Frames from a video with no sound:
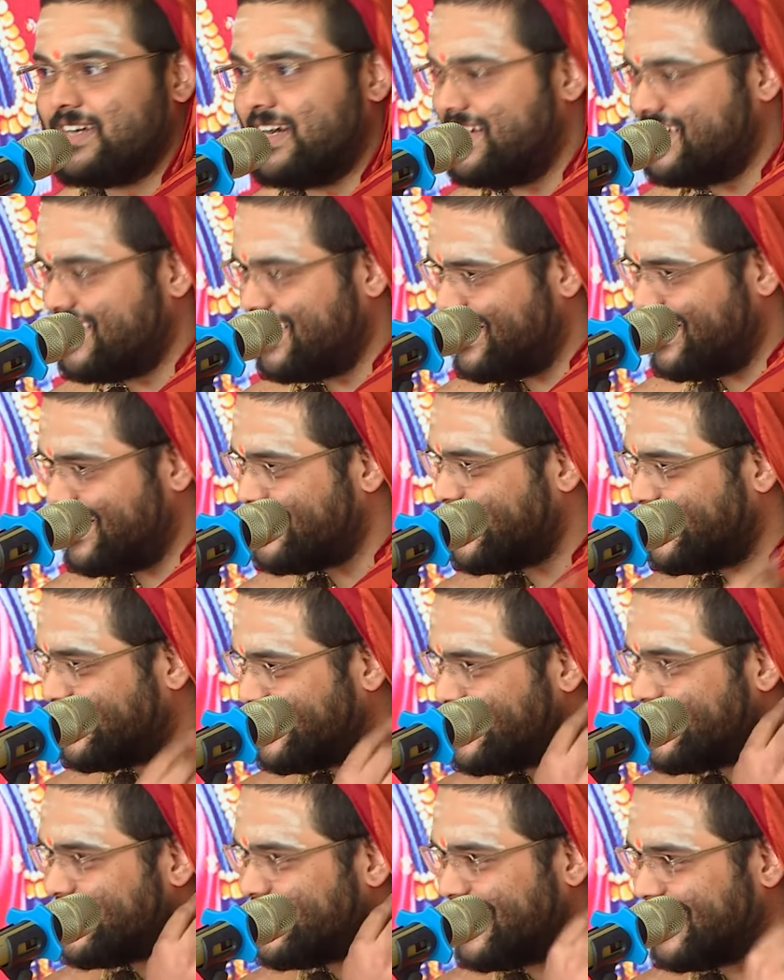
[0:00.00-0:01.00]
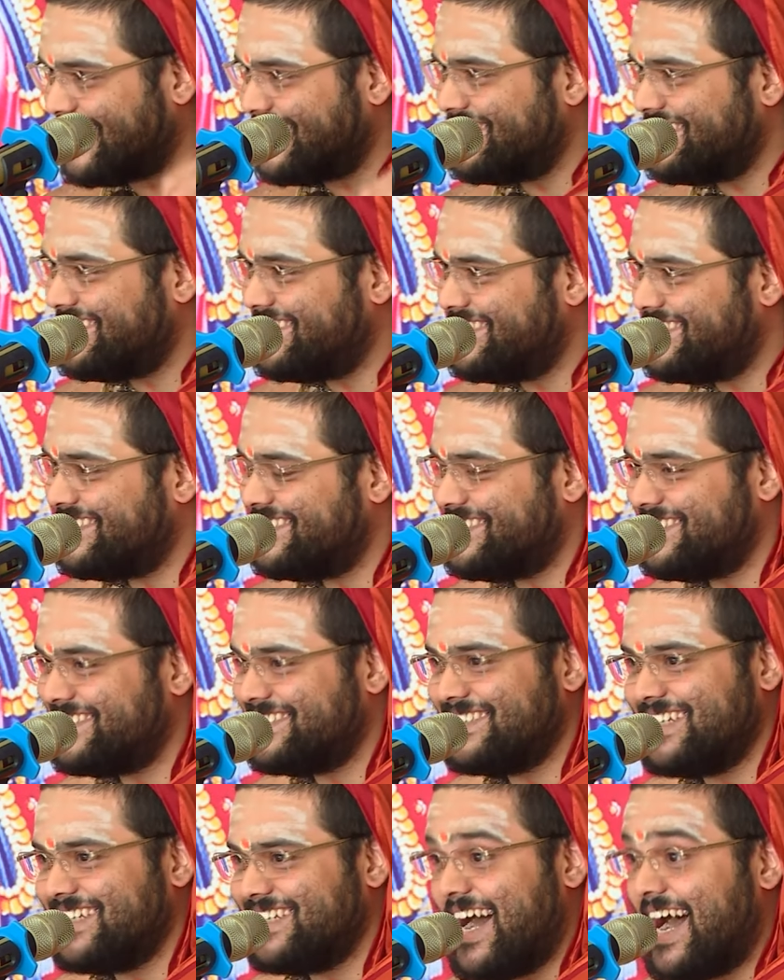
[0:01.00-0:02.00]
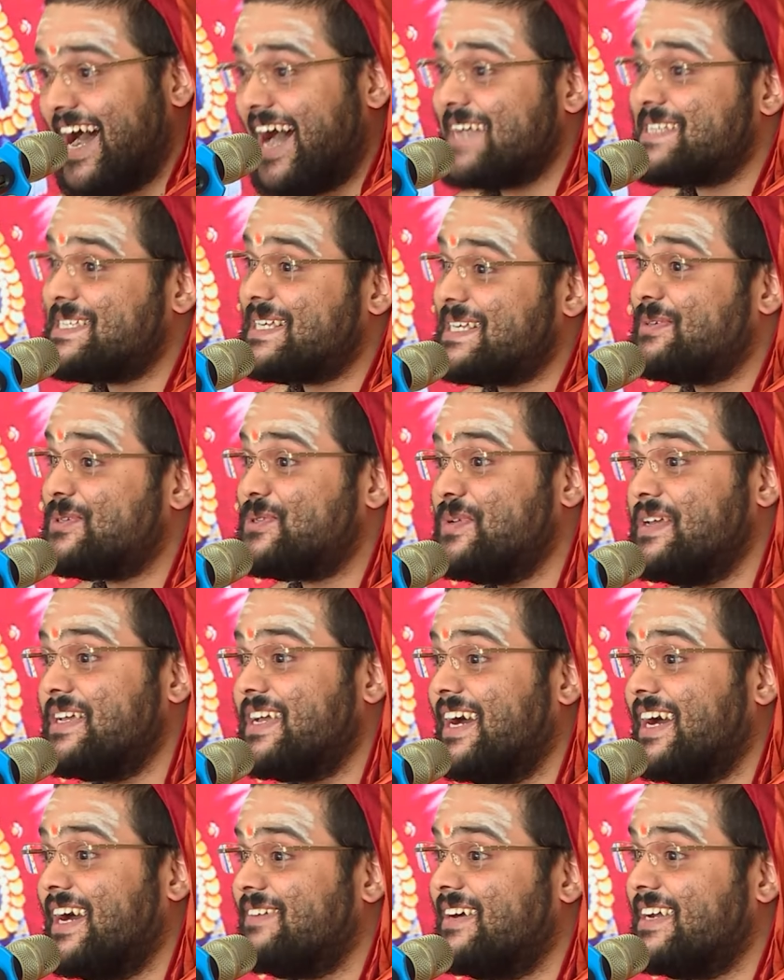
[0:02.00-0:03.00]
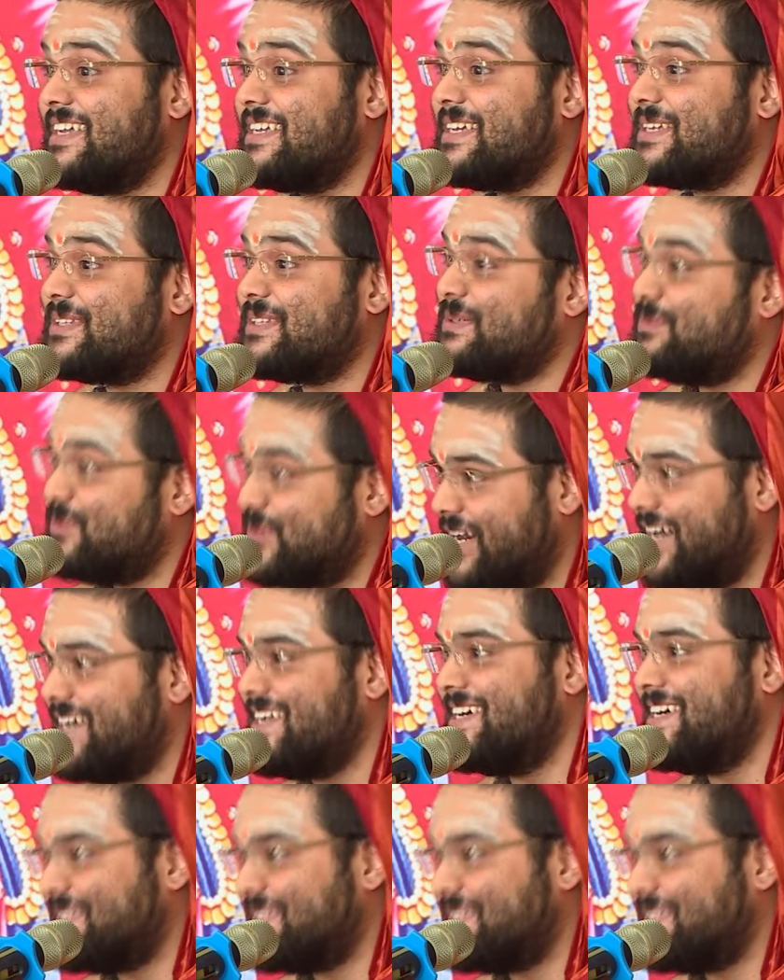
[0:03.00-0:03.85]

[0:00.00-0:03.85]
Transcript: கடுக்கன்லாம் சாத்தின்னு இருக்கார் ஆசிரம ஸ்வீகாரம் வாங்கிக்கிறதுக்கு முன்னாடி